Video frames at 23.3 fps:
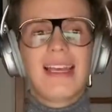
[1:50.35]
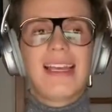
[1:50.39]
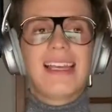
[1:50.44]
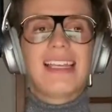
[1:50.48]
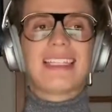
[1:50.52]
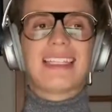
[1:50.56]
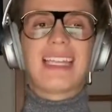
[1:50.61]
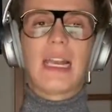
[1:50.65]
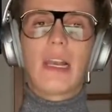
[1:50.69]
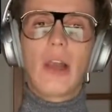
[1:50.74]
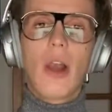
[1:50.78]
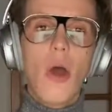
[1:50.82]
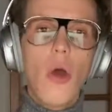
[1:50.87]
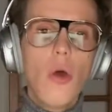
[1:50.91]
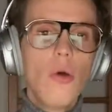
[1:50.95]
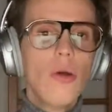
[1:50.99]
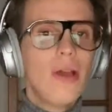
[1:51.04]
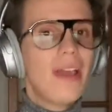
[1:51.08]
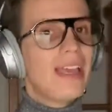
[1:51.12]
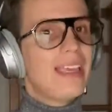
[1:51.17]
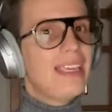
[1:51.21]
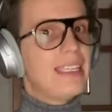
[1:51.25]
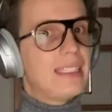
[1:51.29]
Está low
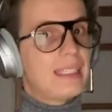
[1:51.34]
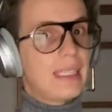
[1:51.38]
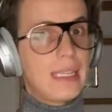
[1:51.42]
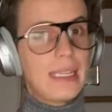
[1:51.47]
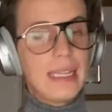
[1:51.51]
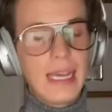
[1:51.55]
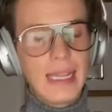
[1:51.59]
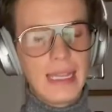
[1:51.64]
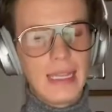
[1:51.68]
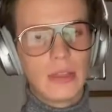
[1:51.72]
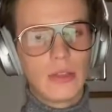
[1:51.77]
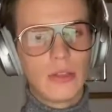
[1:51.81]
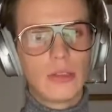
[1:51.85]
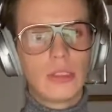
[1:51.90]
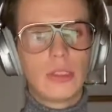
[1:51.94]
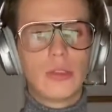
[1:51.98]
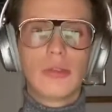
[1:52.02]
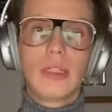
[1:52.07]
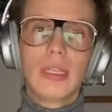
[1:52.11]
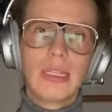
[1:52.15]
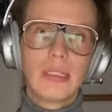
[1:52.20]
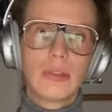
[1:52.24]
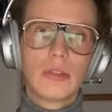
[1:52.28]
y está en nada. Entonces si
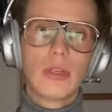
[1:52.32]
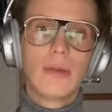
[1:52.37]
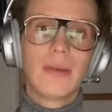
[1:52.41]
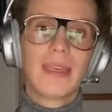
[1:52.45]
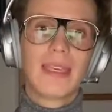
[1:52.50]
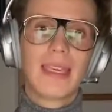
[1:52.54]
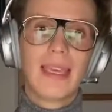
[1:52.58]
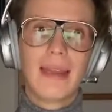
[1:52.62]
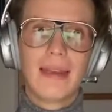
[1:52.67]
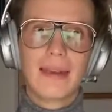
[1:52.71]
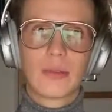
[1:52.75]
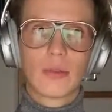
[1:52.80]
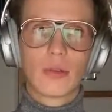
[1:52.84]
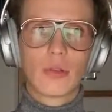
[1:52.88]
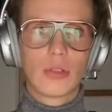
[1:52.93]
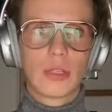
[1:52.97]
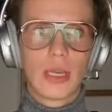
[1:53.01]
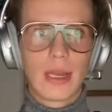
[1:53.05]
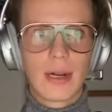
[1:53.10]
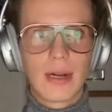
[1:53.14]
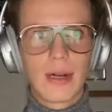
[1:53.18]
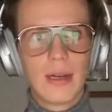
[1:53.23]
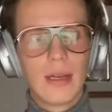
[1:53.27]
ustedes todavía quieren
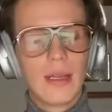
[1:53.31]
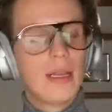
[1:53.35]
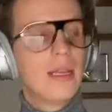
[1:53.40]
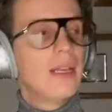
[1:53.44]
escuchar